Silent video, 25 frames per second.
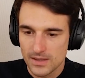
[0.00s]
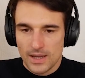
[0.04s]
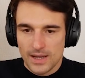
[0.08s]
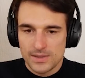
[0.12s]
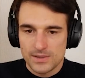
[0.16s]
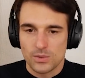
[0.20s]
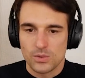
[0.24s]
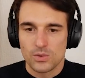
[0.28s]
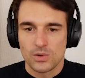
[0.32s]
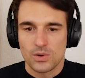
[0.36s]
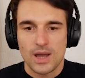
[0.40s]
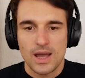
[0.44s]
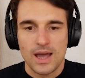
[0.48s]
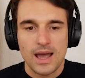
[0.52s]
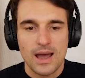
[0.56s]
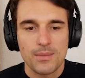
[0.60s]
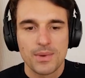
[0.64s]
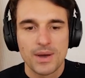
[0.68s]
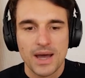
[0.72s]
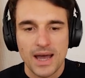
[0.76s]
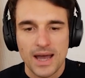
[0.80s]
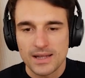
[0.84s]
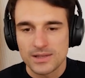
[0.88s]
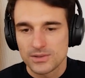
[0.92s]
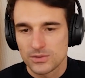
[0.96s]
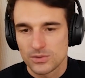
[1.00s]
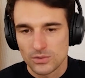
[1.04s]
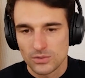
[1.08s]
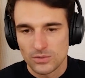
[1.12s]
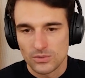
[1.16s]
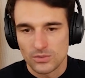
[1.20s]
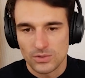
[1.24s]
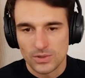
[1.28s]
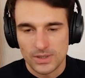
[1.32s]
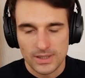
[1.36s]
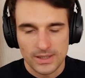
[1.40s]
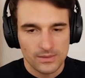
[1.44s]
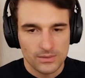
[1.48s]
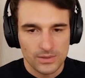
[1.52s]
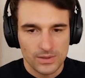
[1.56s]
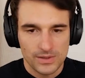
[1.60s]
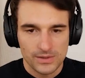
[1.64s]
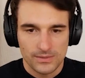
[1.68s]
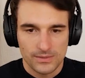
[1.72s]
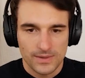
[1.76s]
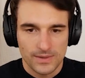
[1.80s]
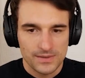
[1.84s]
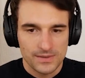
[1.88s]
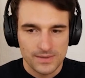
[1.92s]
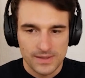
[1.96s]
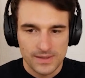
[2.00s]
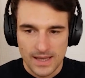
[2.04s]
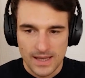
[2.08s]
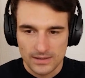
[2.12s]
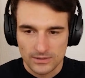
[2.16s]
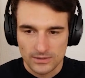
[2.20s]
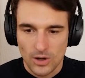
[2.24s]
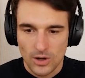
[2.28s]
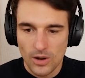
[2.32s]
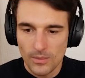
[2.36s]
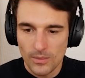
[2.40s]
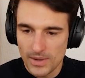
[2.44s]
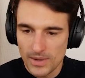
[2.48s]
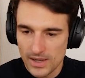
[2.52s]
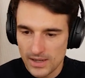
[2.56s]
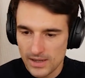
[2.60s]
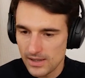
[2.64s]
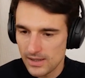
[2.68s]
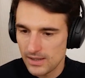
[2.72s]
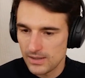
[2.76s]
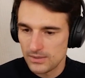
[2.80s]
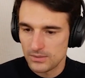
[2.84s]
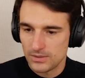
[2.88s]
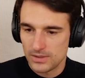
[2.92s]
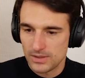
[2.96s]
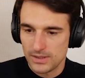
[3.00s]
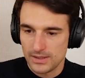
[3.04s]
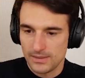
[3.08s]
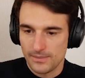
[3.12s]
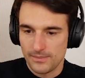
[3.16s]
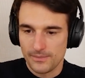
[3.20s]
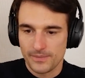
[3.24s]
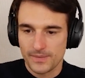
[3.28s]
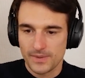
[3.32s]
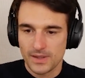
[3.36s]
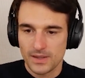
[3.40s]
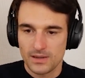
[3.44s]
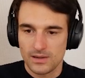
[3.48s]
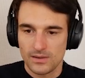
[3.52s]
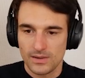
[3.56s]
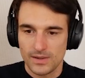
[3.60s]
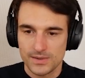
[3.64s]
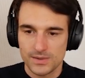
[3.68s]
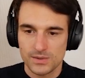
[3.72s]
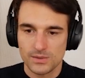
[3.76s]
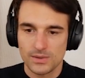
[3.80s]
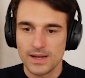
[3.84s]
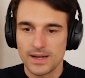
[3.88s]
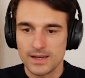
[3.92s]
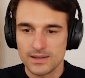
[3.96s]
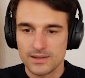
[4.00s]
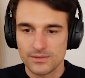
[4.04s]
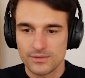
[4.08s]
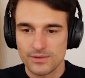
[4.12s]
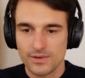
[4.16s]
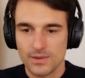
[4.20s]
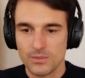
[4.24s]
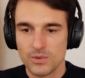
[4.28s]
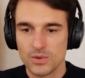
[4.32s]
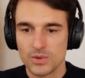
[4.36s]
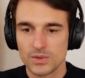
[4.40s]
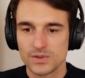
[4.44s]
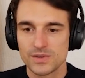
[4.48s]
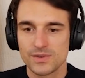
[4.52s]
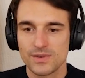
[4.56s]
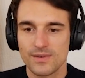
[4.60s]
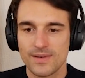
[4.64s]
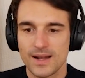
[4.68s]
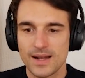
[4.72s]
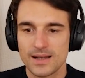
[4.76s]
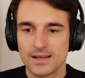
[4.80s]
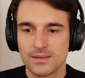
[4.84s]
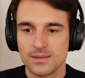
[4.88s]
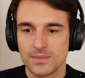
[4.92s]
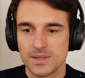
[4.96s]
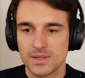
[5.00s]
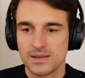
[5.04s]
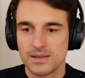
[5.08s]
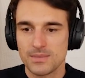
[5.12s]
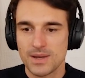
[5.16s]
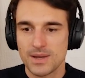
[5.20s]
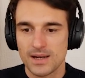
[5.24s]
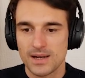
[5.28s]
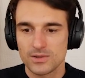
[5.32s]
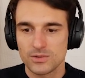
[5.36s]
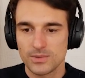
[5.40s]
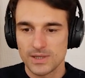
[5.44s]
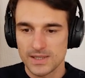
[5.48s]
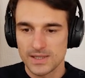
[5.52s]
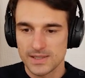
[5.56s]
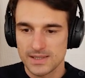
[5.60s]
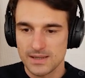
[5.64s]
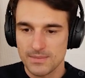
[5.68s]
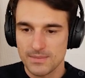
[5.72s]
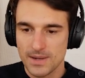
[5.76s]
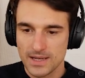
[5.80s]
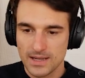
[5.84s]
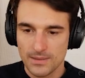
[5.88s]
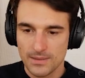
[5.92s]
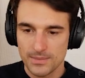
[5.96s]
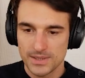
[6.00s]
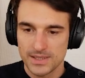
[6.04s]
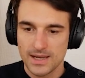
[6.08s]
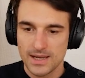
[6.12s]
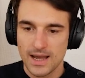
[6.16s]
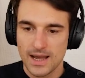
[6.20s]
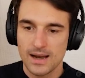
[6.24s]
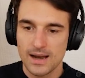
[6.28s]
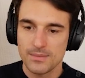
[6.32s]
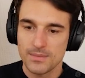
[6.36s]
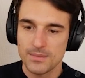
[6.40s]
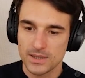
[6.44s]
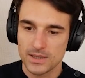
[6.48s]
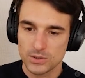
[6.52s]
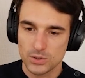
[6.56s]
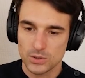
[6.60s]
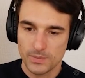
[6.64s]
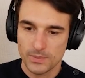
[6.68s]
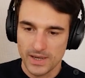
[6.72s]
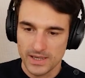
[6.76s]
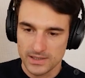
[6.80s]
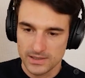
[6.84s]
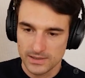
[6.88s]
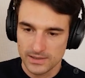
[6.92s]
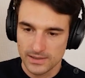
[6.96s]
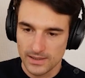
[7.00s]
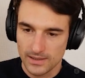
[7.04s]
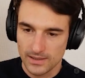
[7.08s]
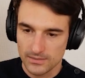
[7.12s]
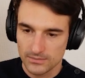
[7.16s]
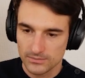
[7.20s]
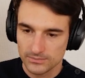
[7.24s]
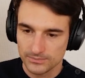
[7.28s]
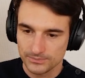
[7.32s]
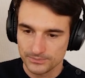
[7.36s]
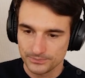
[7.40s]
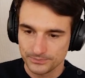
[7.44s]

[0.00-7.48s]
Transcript: Also Honorarberatung oder, oder sowas wie Gerd Komma oder genau, also halt ein Vermögensverwalter, mit dem er halt über das Thema Kapitalmarkt sprechen kann.